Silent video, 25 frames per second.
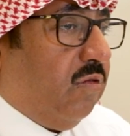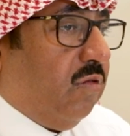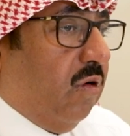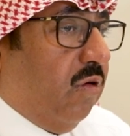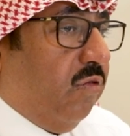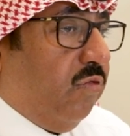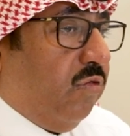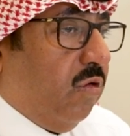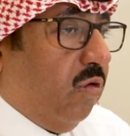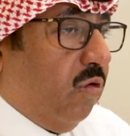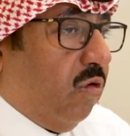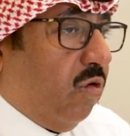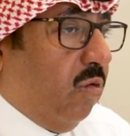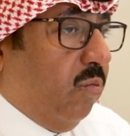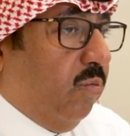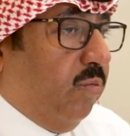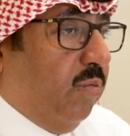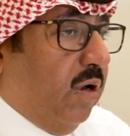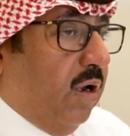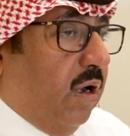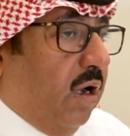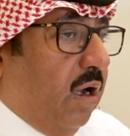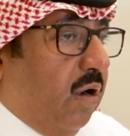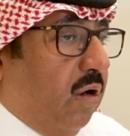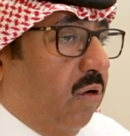سواء في
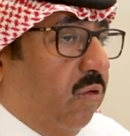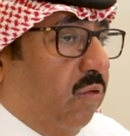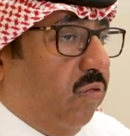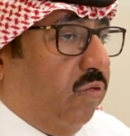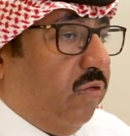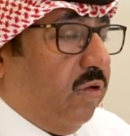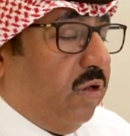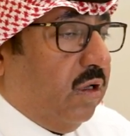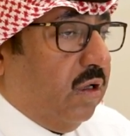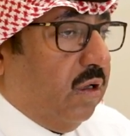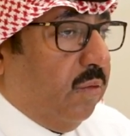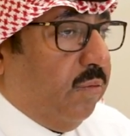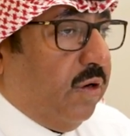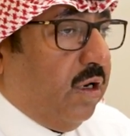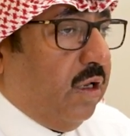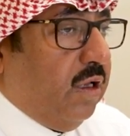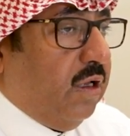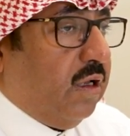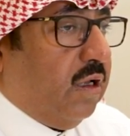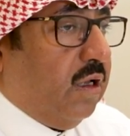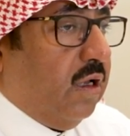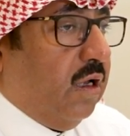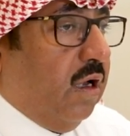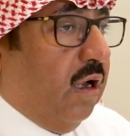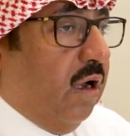أوروبا أو في
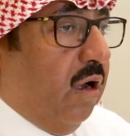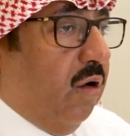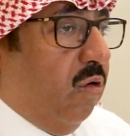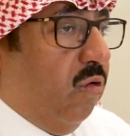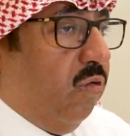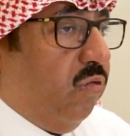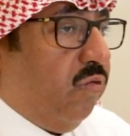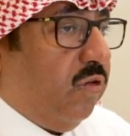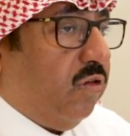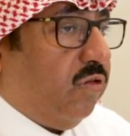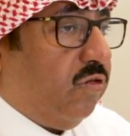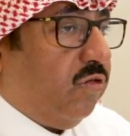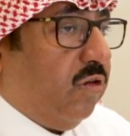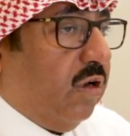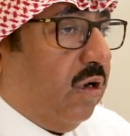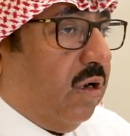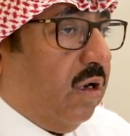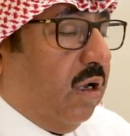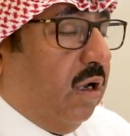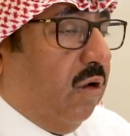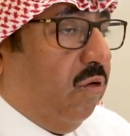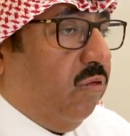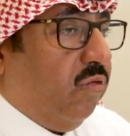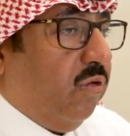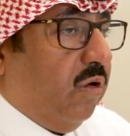أمريكا أو في
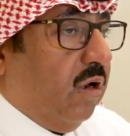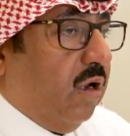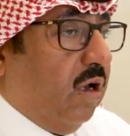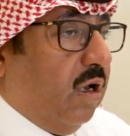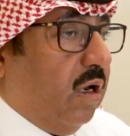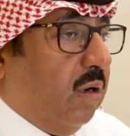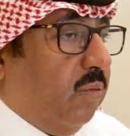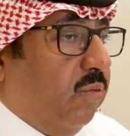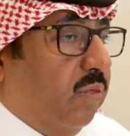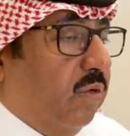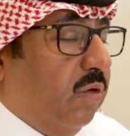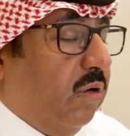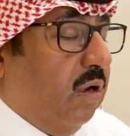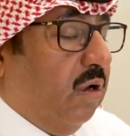الشرق أو في الغرب